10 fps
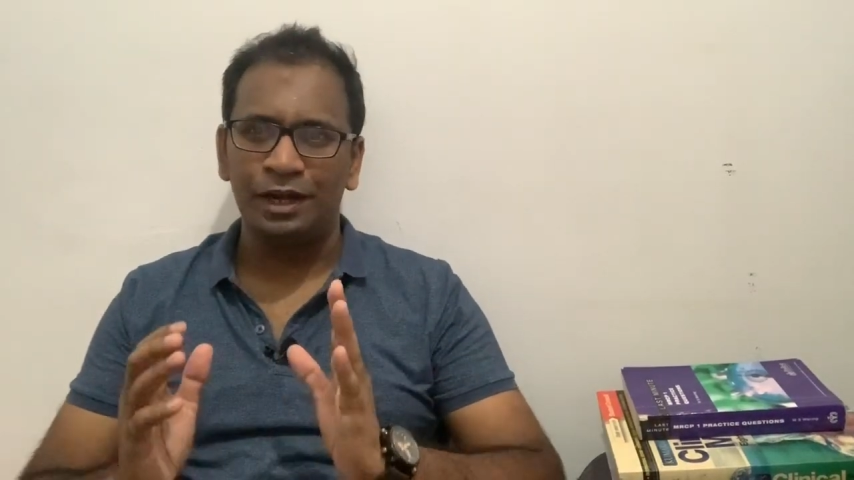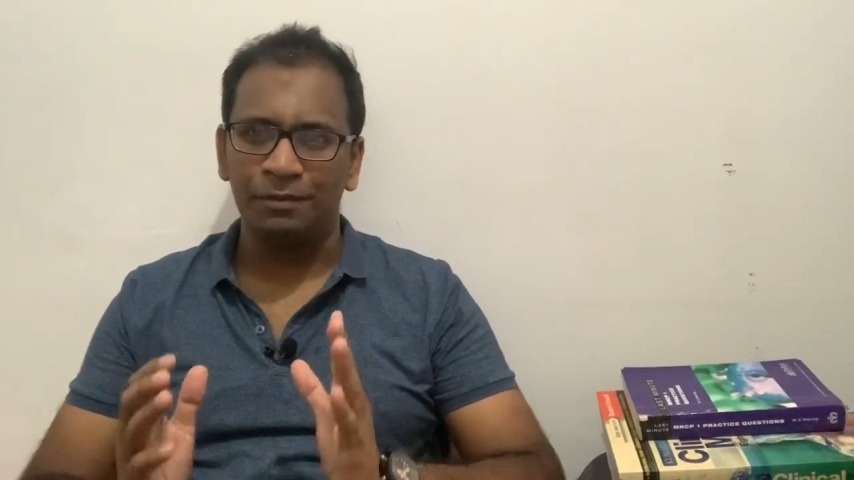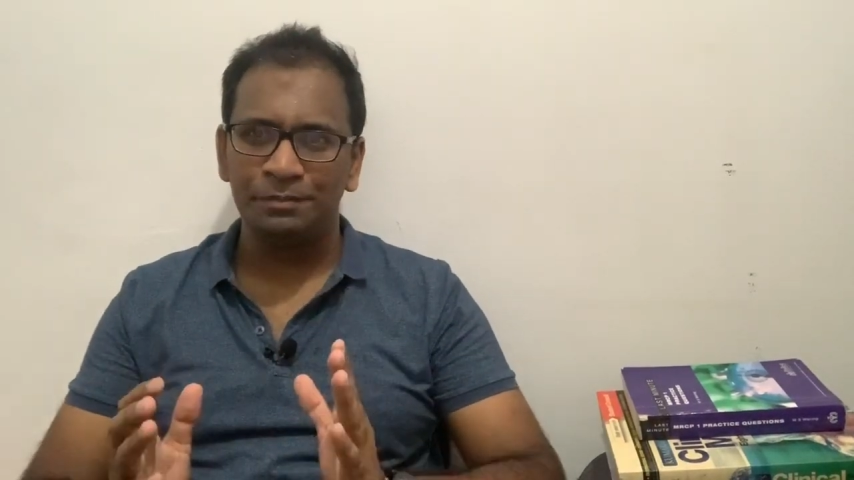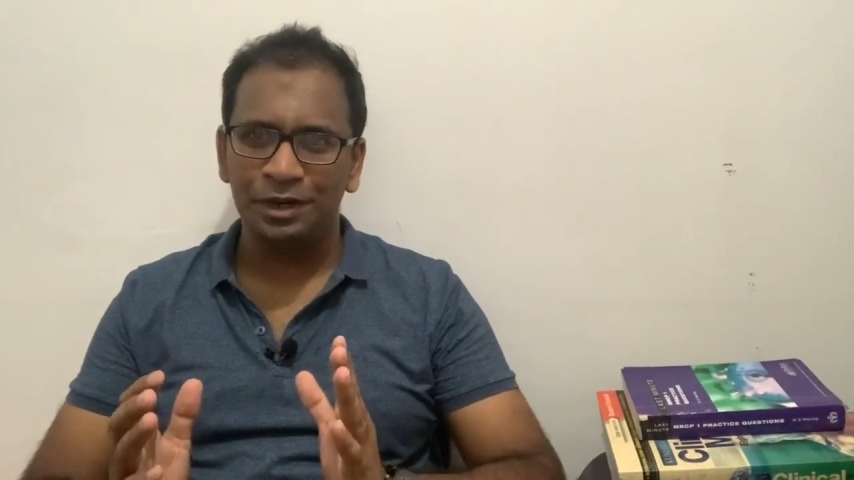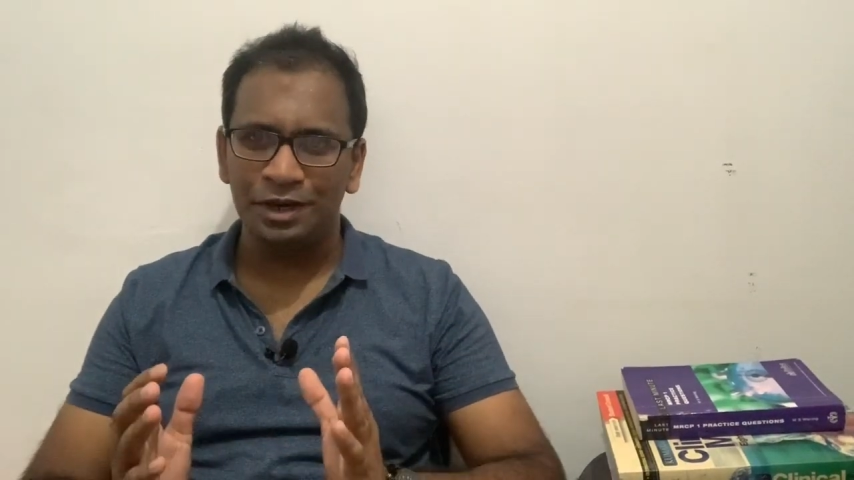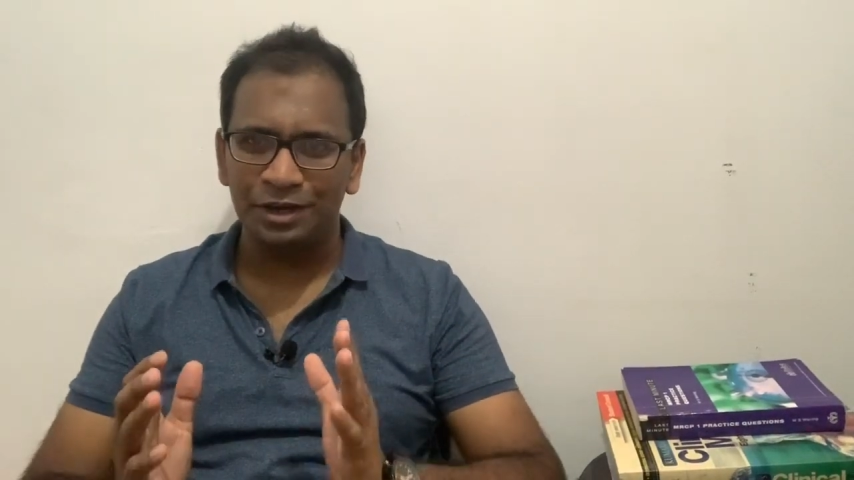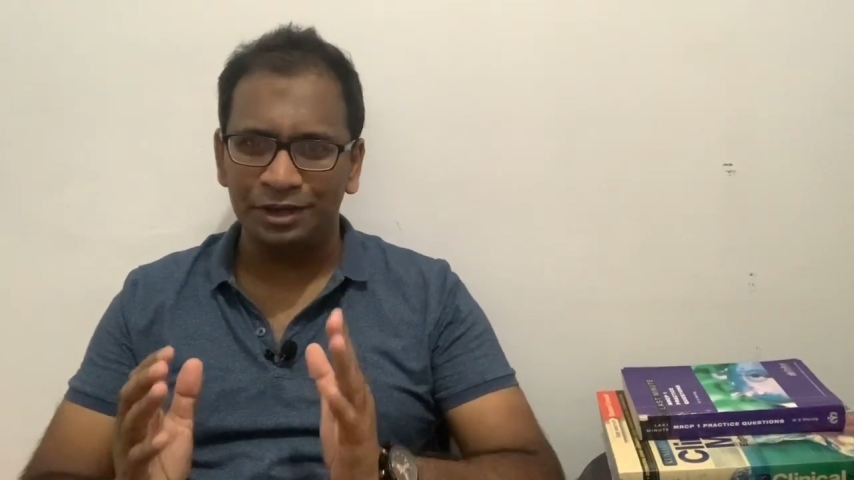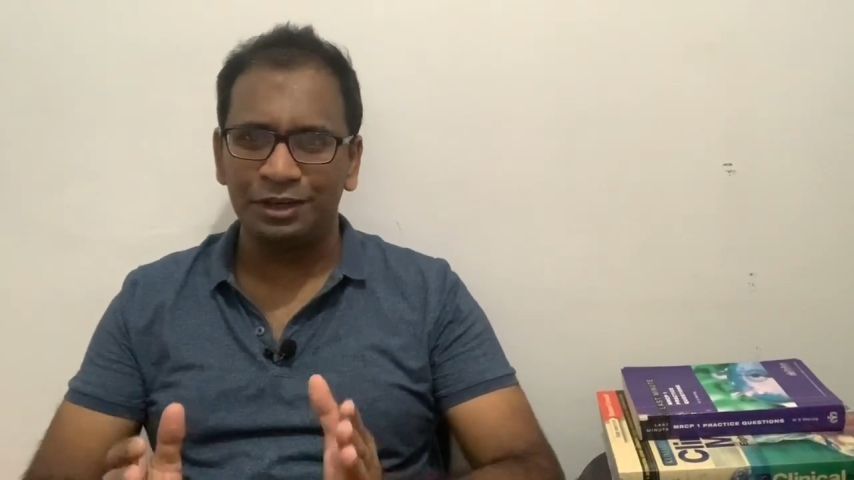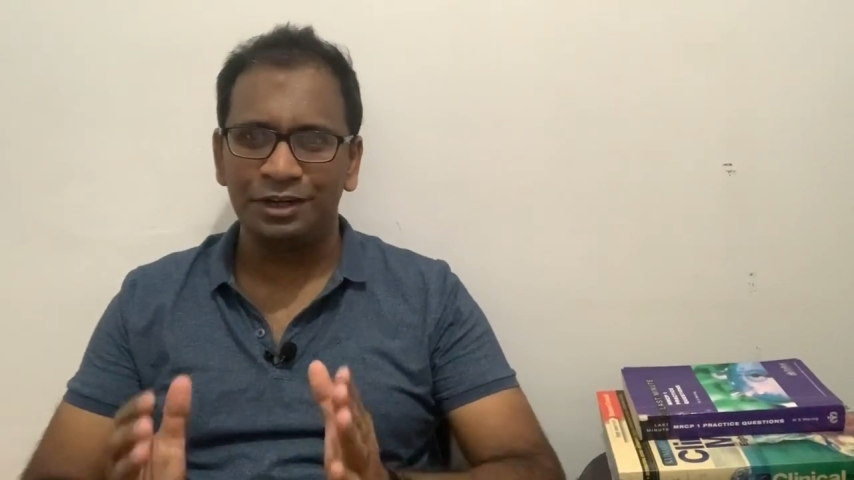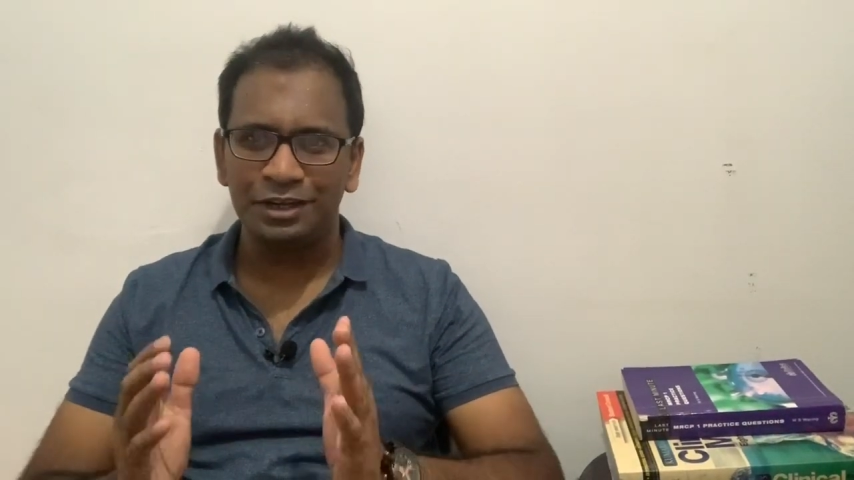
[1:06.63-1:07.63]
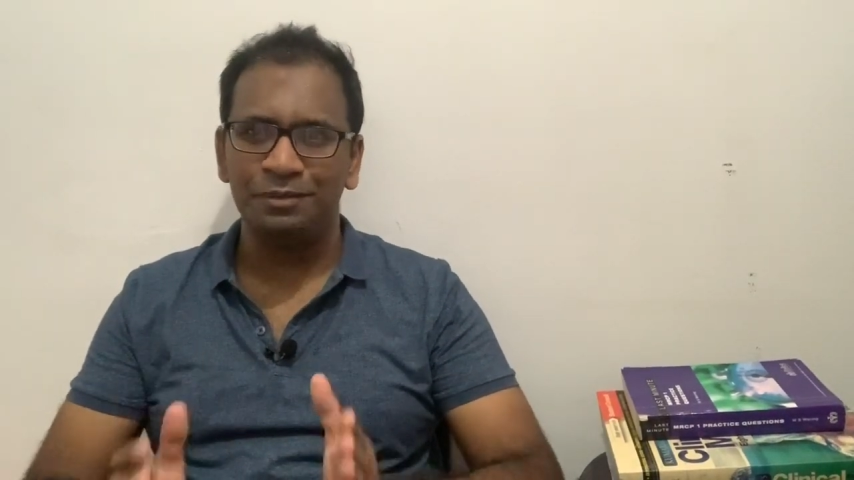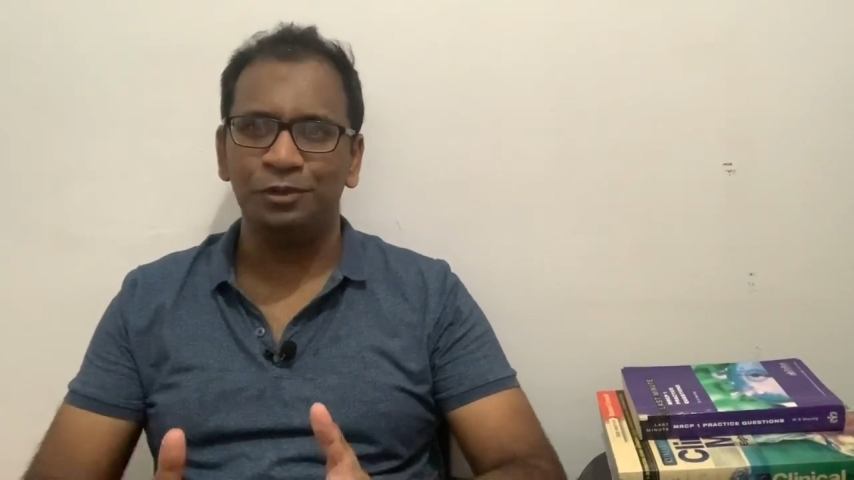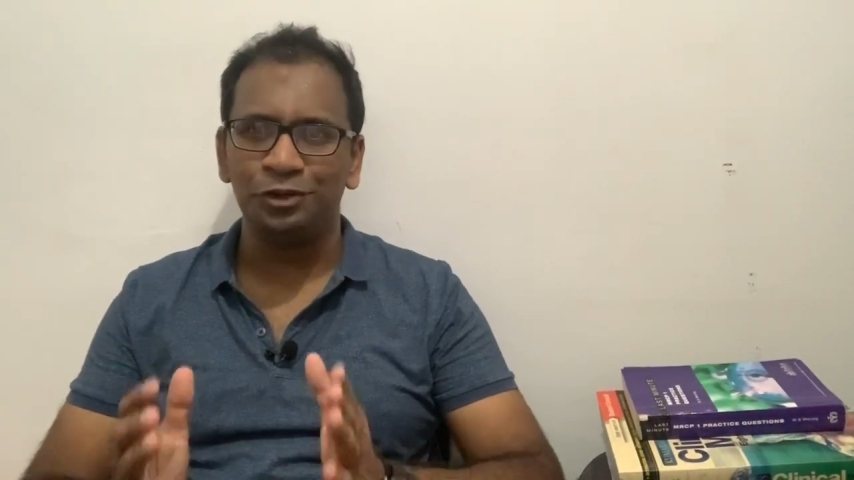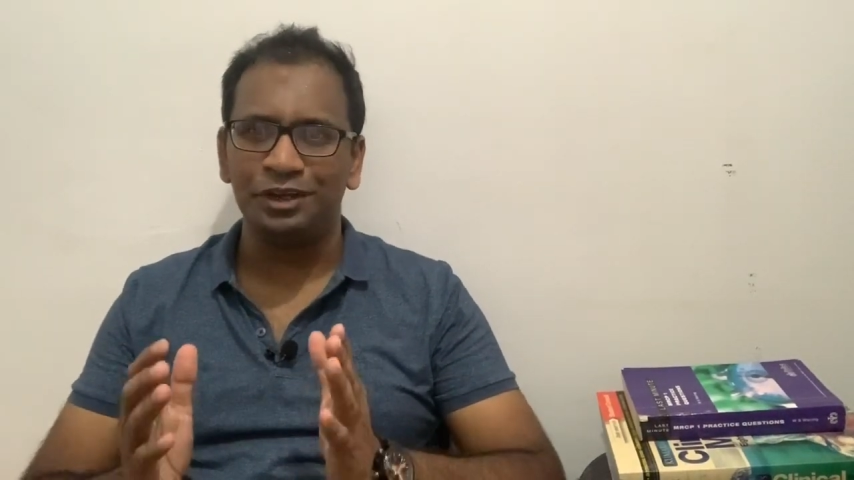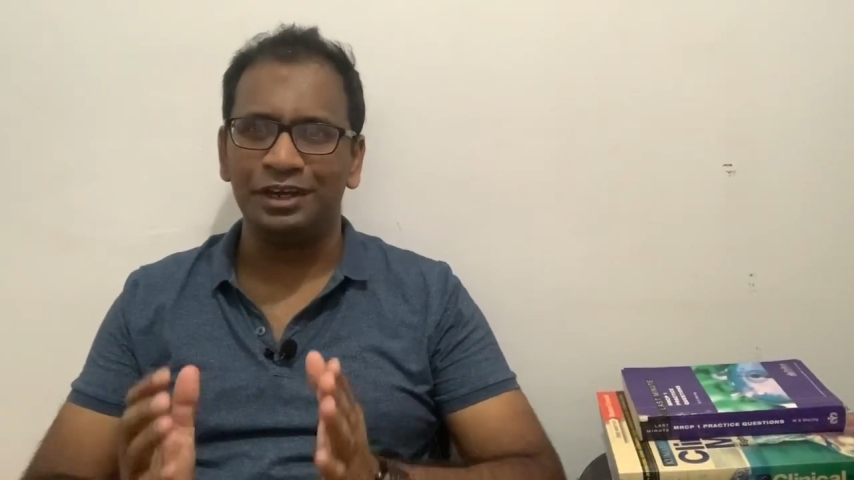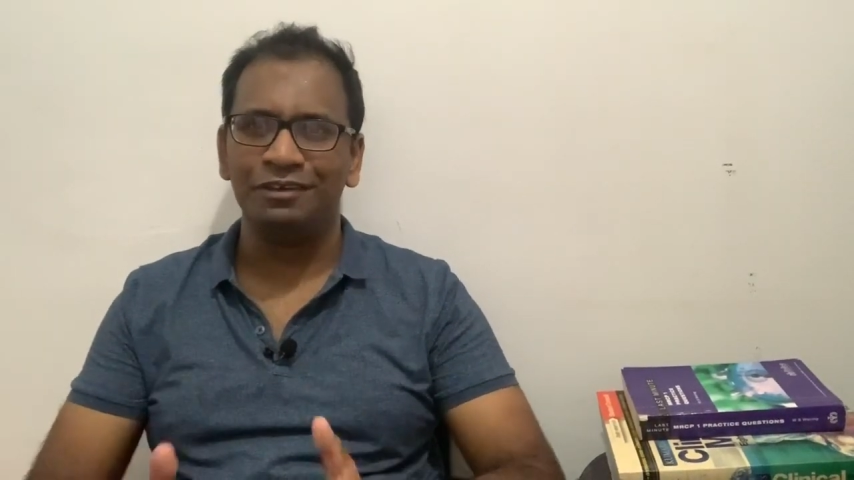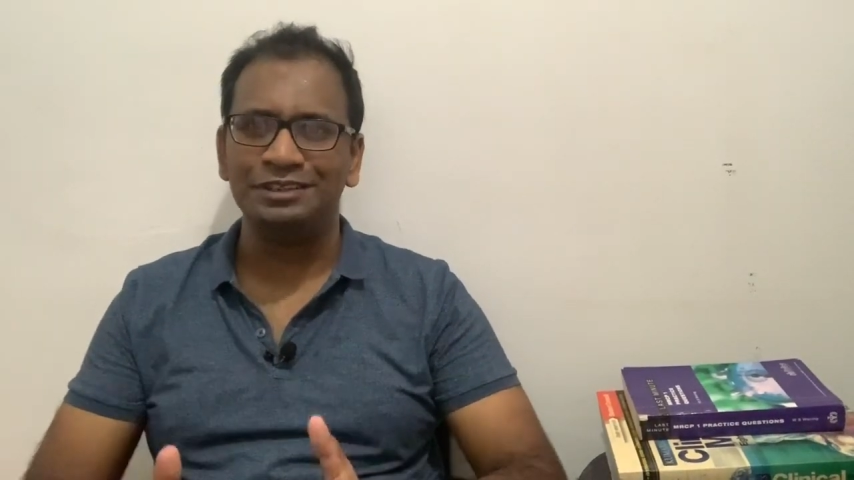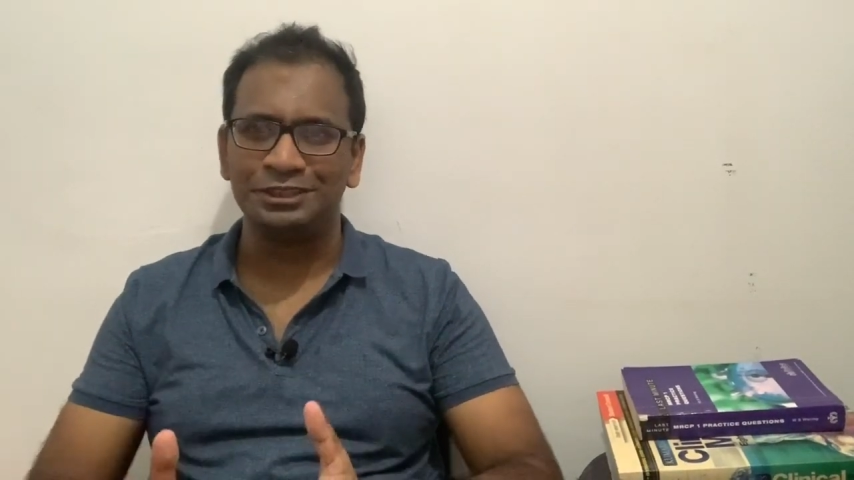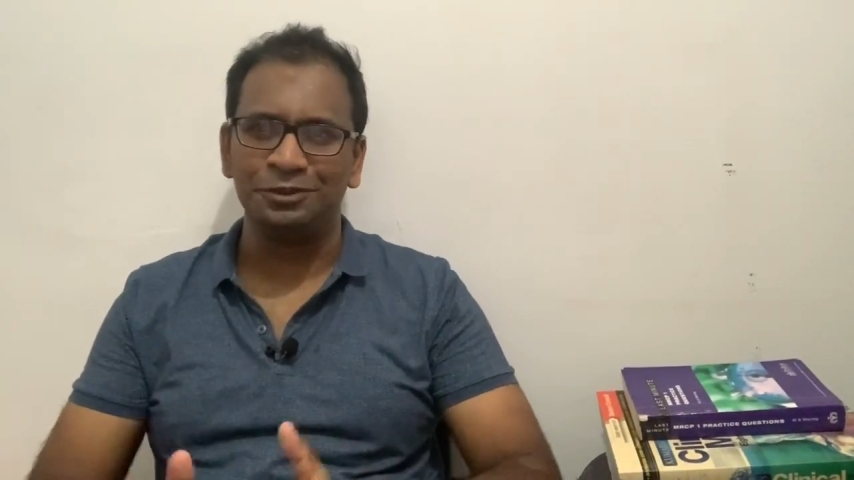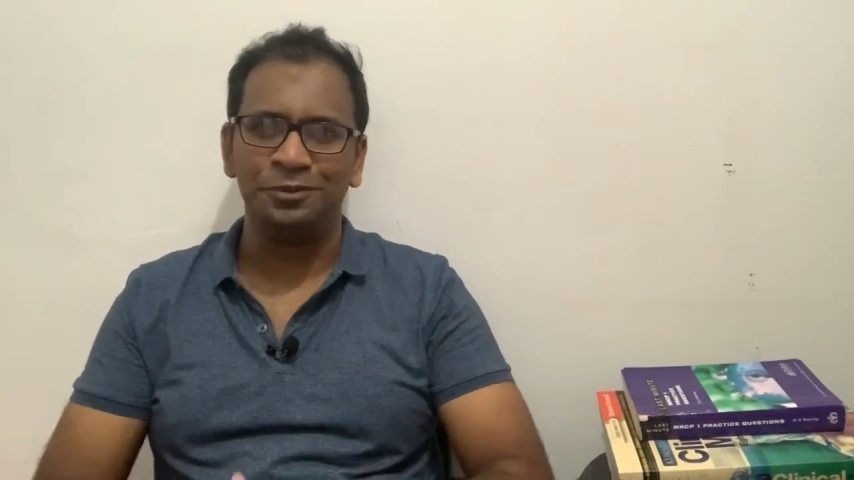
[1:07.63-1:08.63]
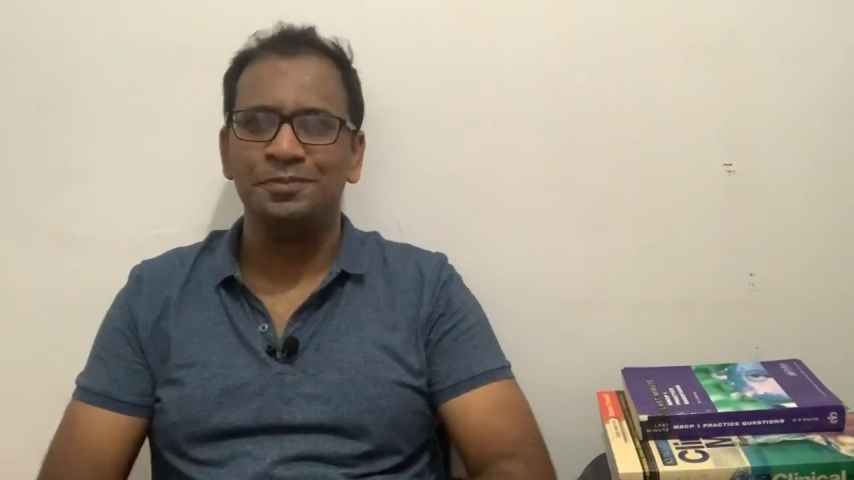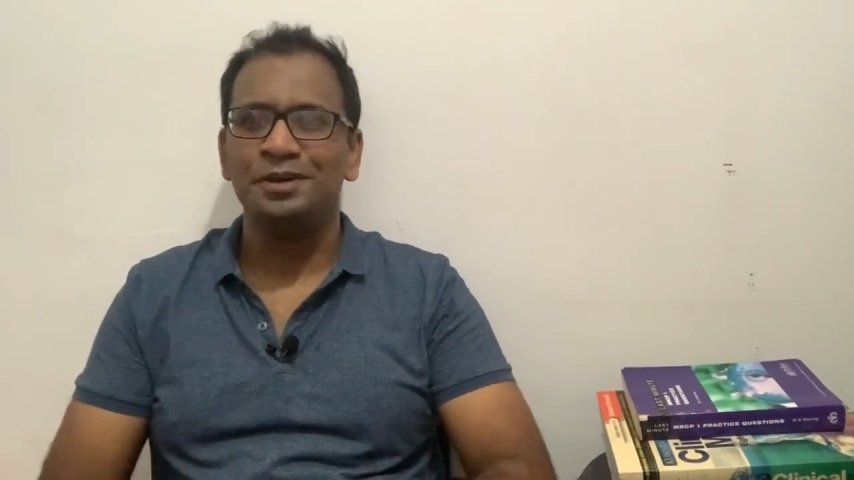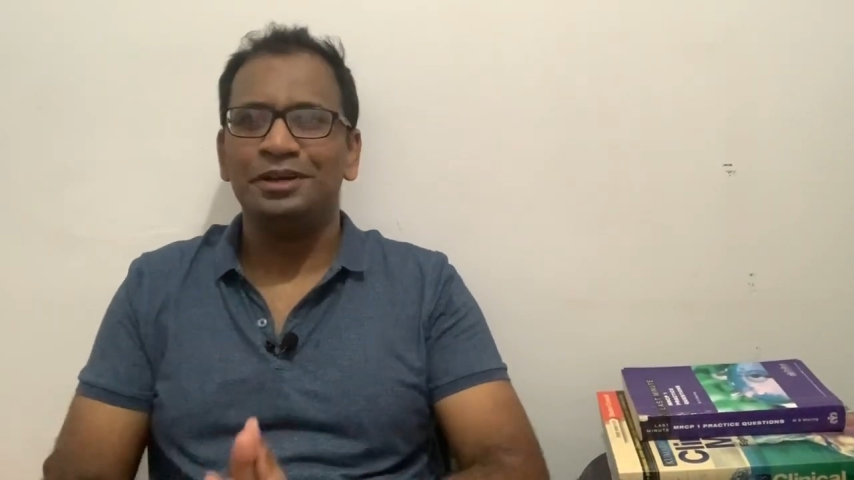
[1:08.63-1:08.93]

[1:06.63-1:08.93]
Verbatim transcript: நம்ம ஹேர்ட் இம்யூனிட்டின்றே வச்சுக்குவோம்